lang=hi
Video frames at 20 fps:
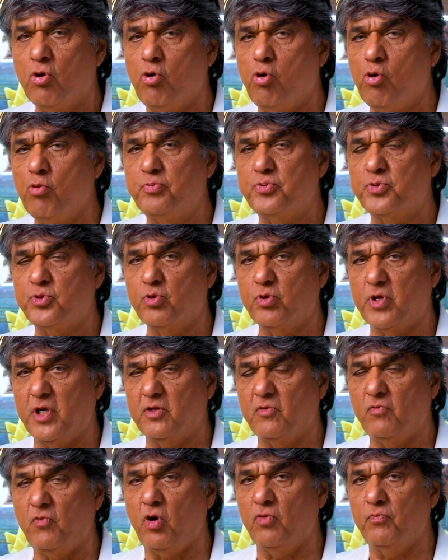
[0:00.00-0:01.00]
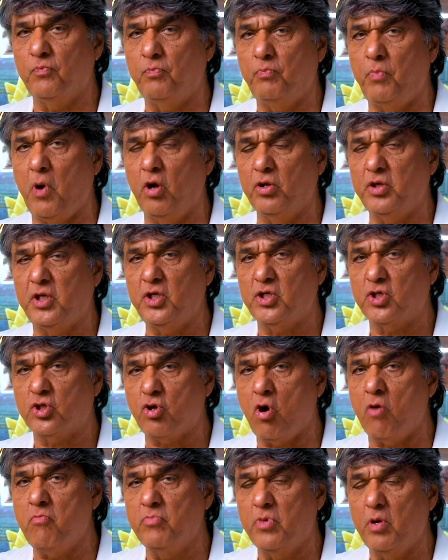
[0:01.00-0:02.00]
खूबसूरत व बहुत ही
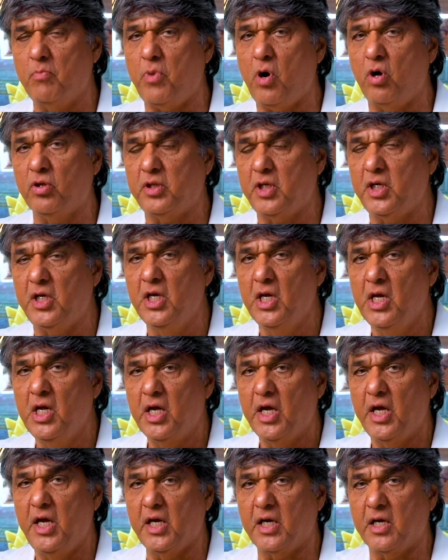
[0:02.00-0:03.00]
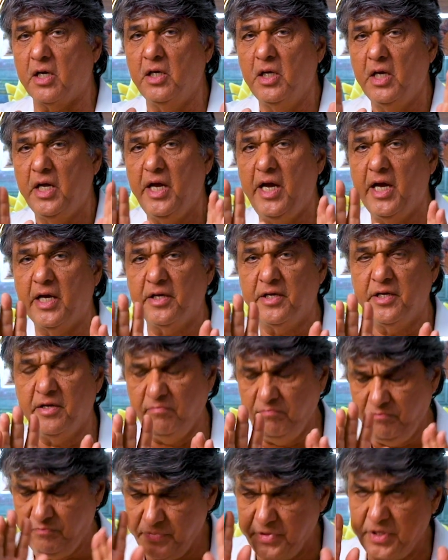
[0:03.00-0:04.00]
सौम्य बहुत ही एक एक
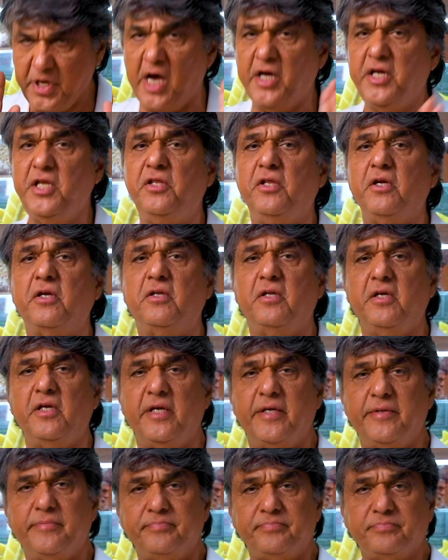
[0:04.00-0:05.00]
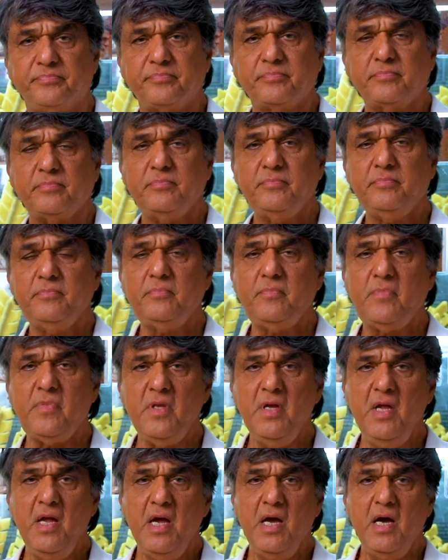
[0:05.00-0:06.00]
नारी दिखती है
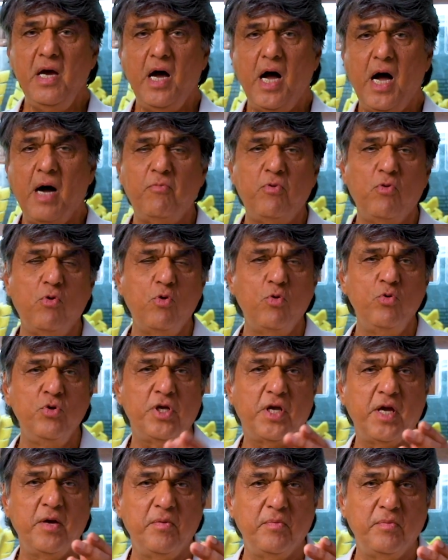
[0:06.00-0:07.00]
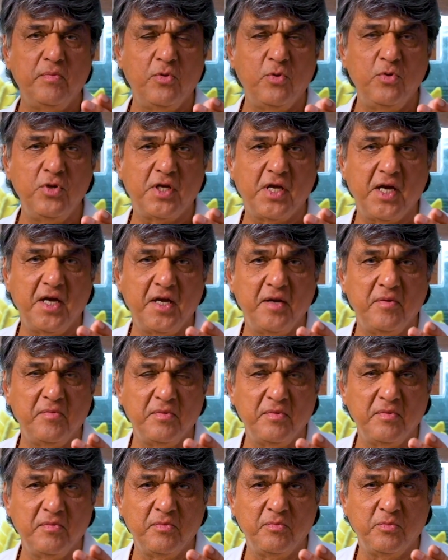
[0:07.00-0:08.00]
अब वो उनके उनके
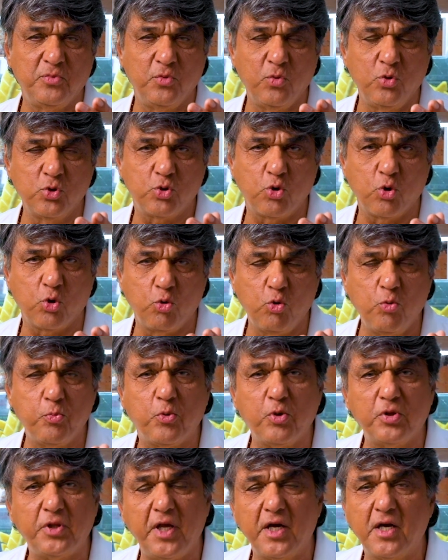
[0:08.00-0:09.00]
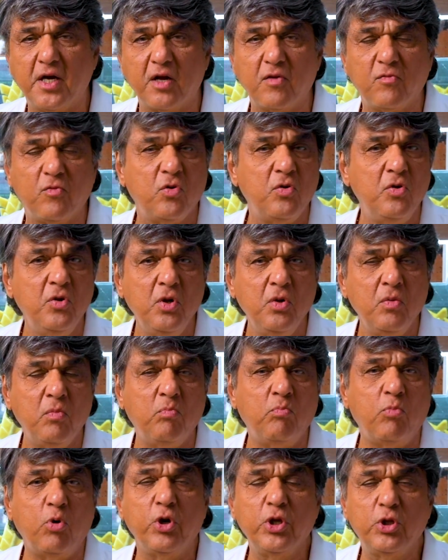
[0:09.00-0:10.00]
उसको रूप को देखकर वो
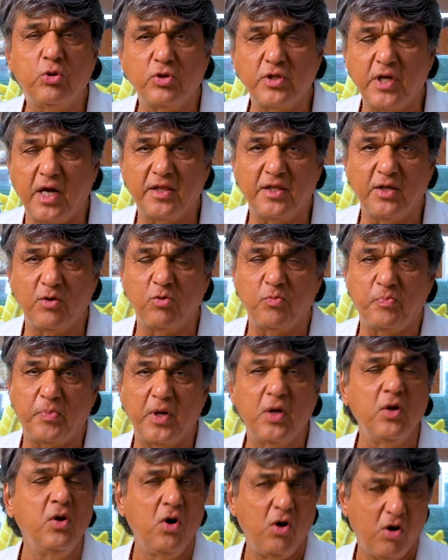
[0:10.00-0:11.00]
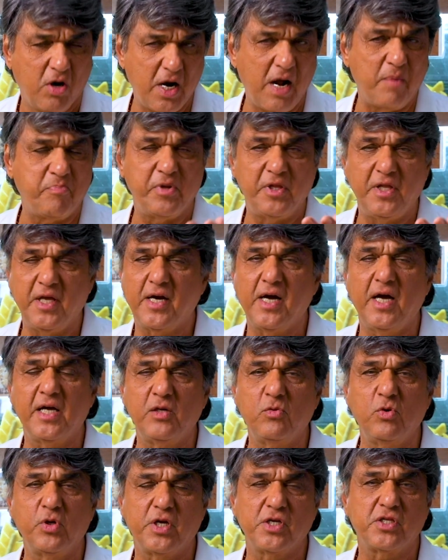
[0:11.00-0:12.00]
मोहित हो जाते हैं उन पर और आपने देखा
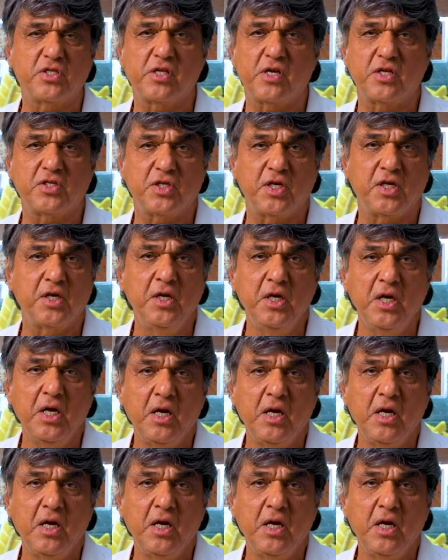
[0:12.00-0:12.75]
कि वो किस तरह से